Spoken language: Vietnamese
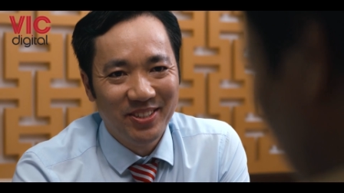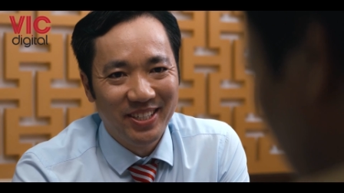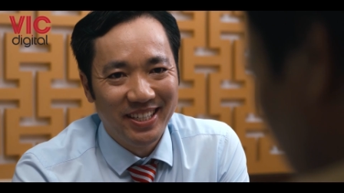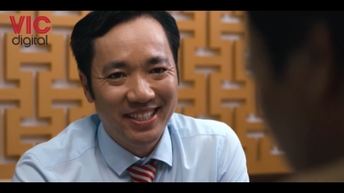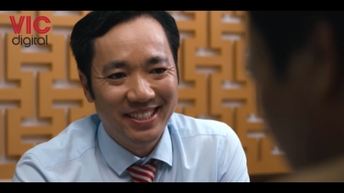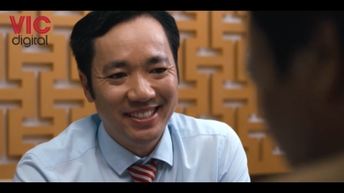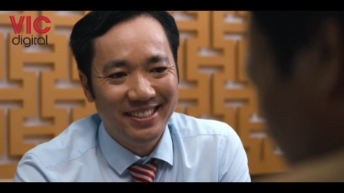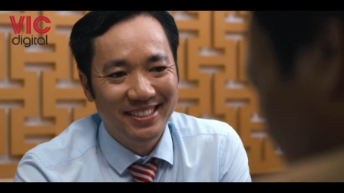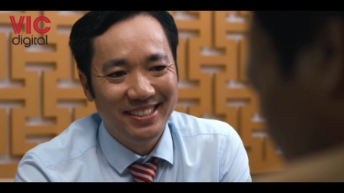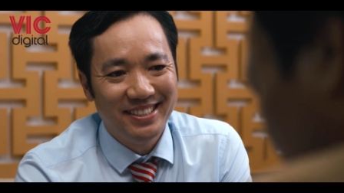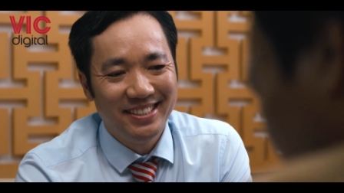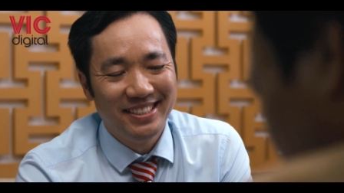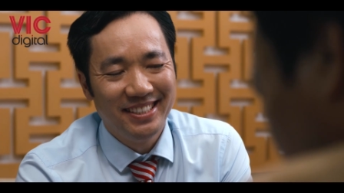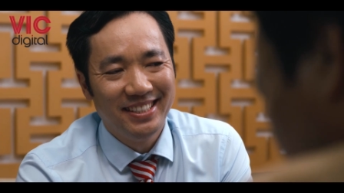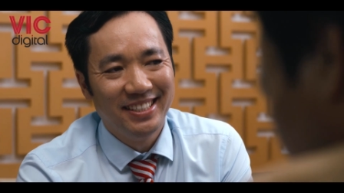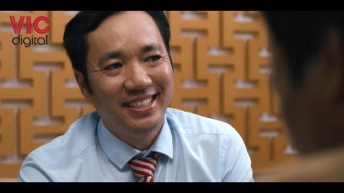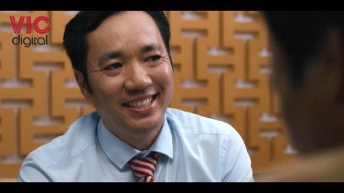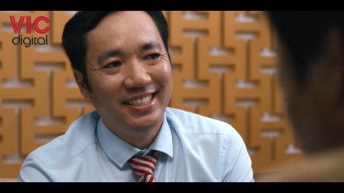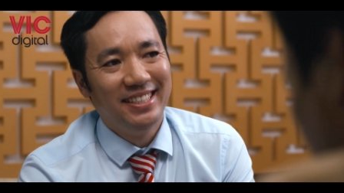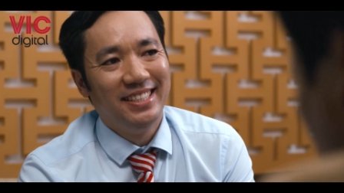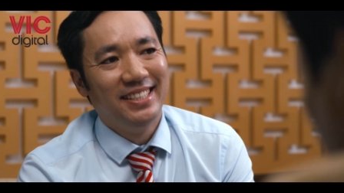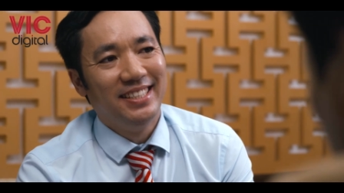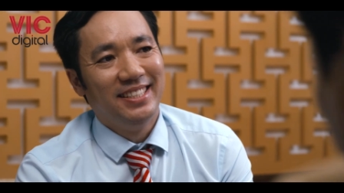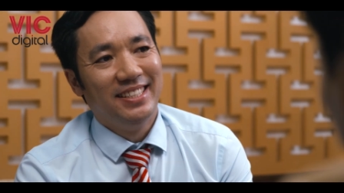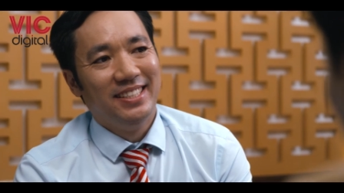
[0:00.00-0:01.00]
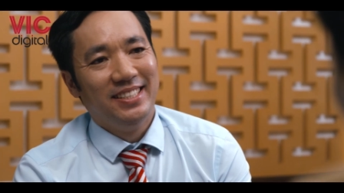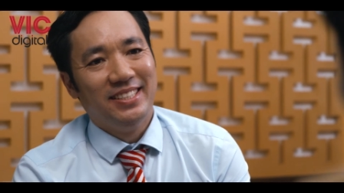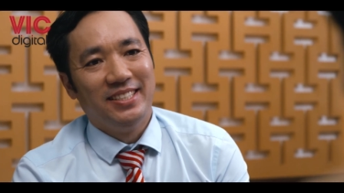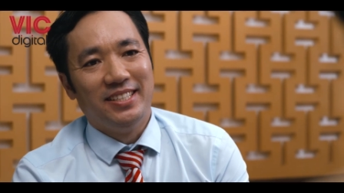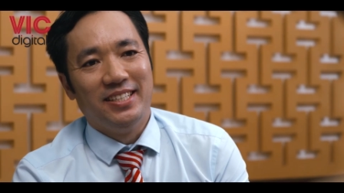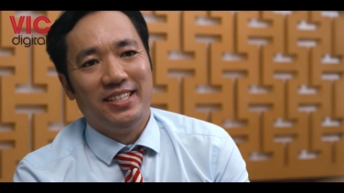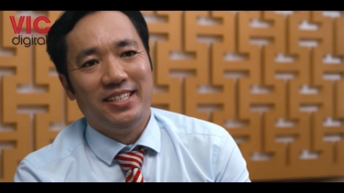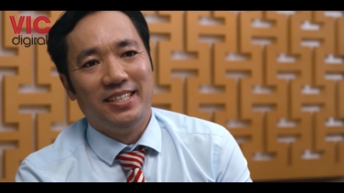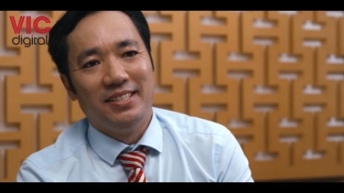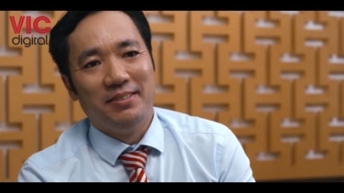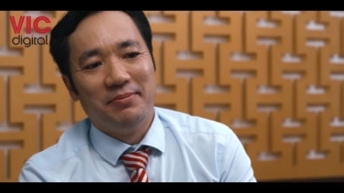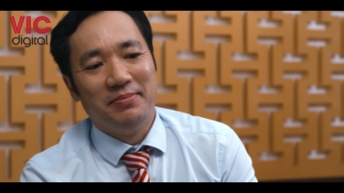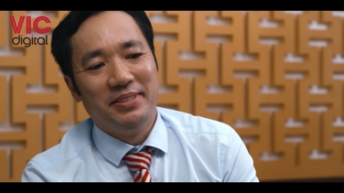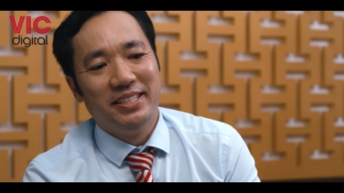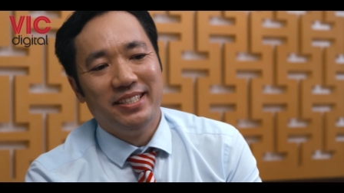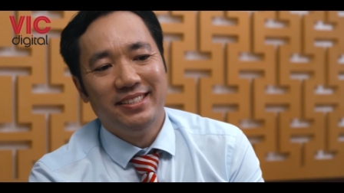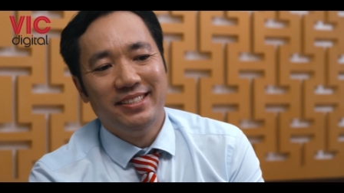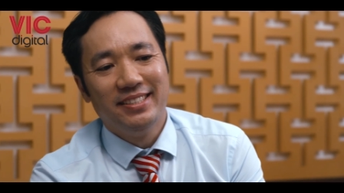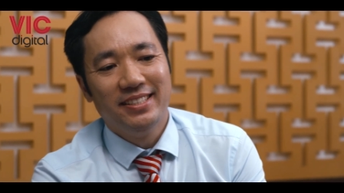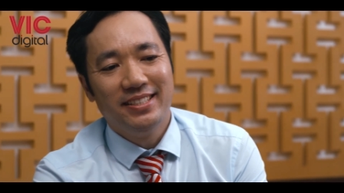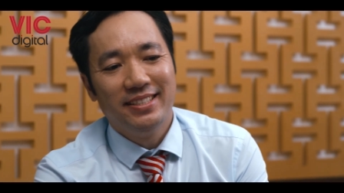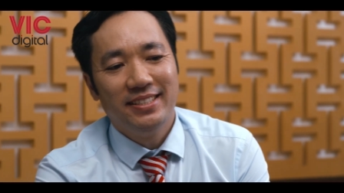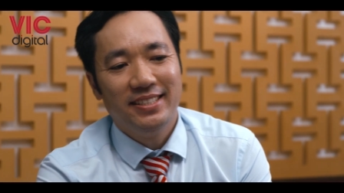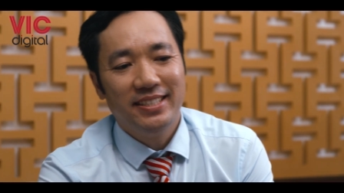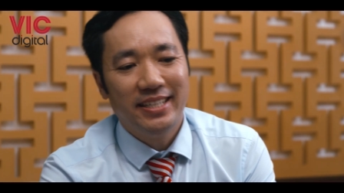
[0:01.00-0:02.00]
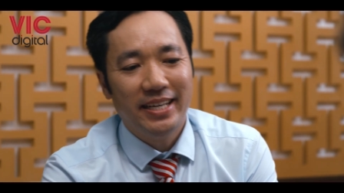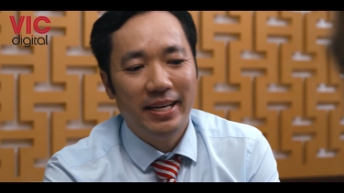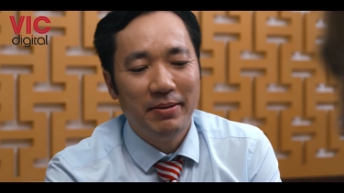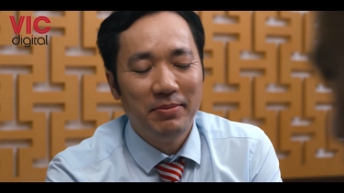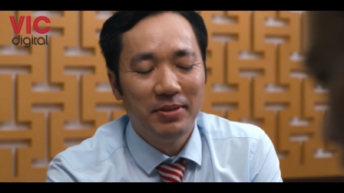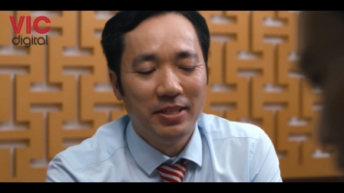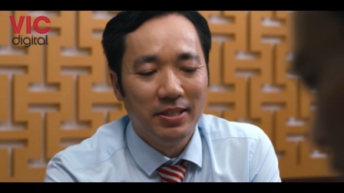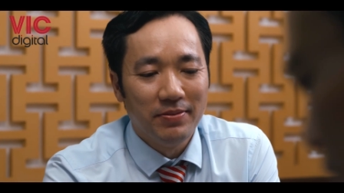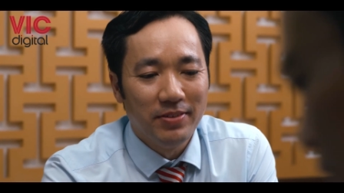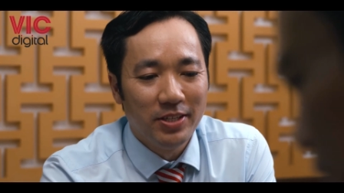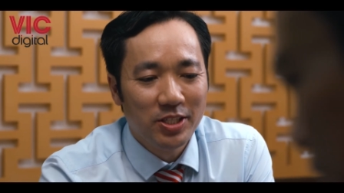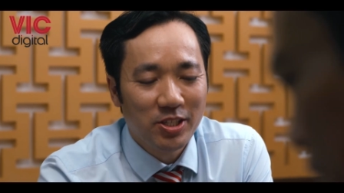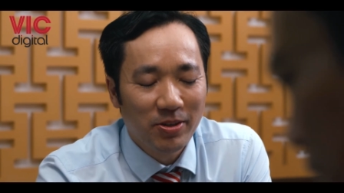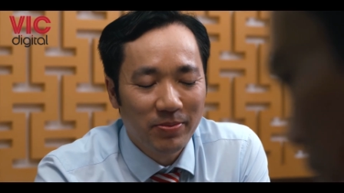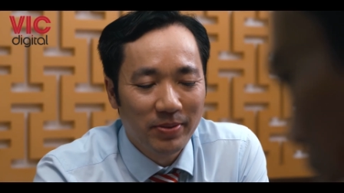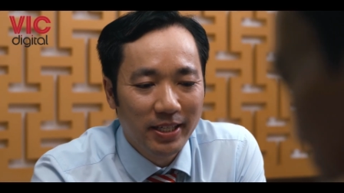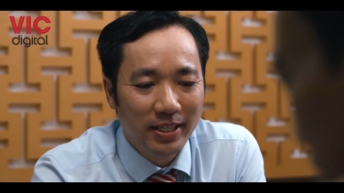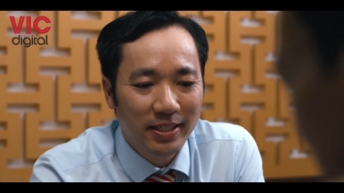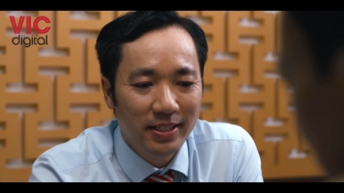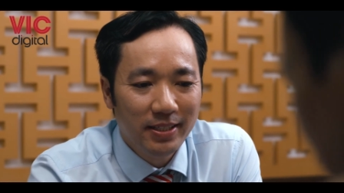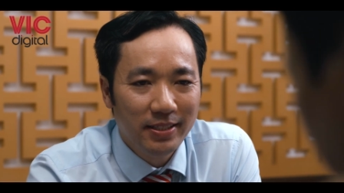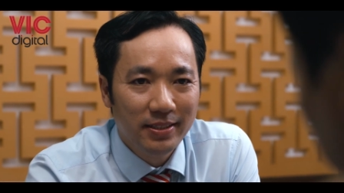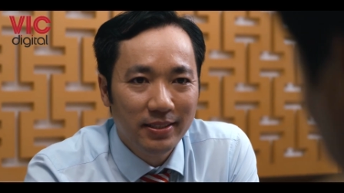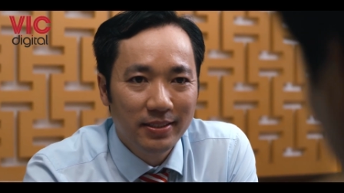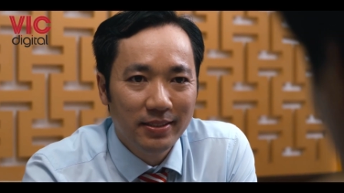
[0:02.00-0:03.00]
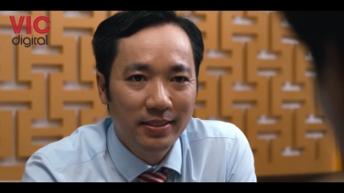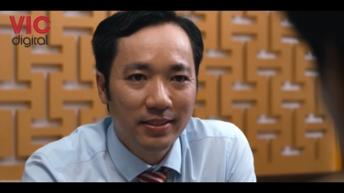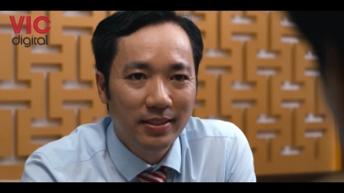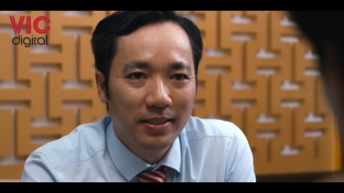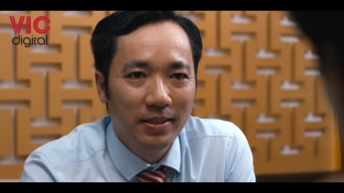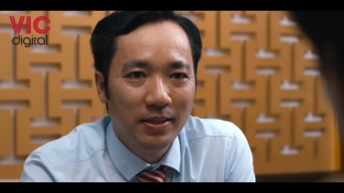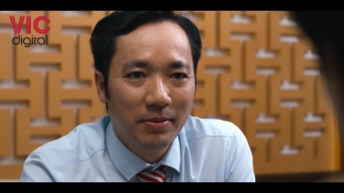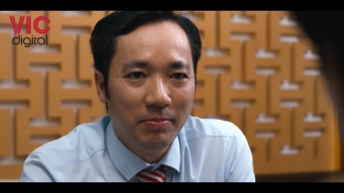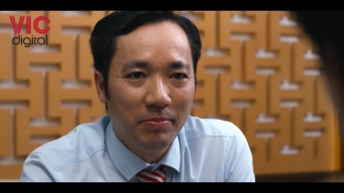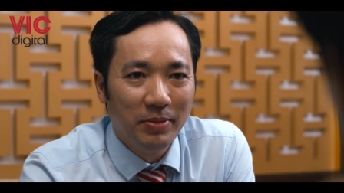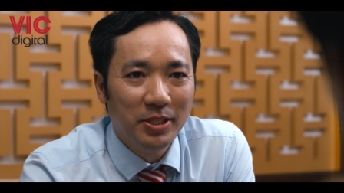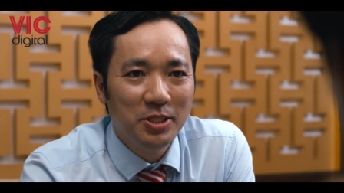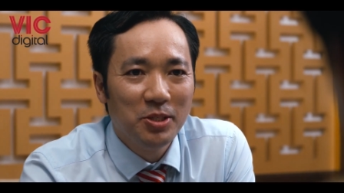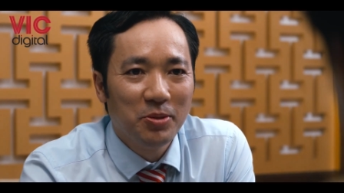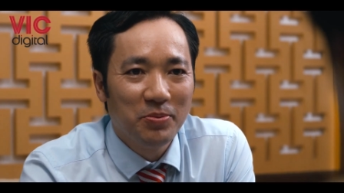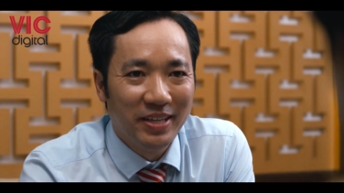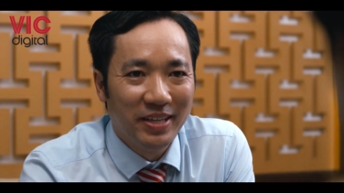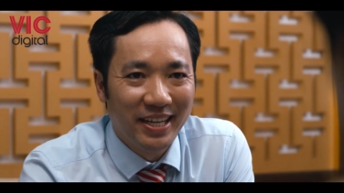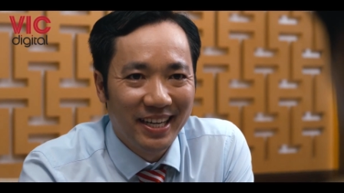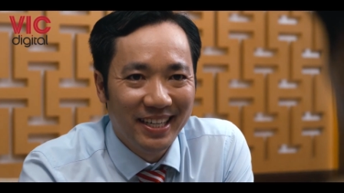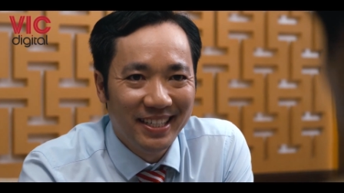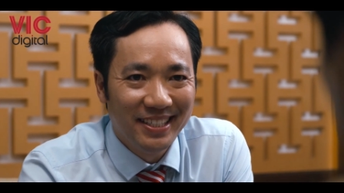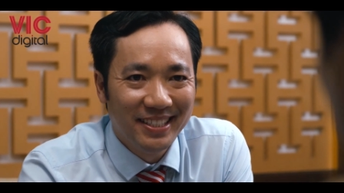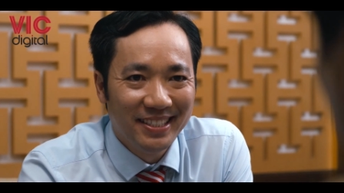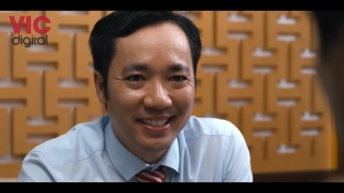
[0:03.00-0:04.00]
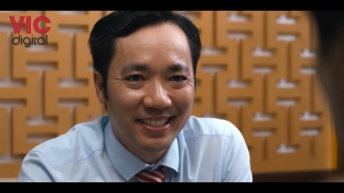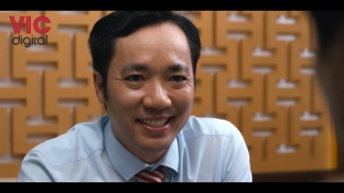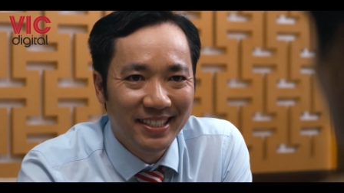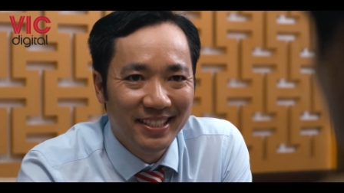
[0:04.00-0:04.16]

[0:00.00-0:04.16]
thôi ạ à, mấy hơn nữa em gửi vào trong đấy mấy chục ngàn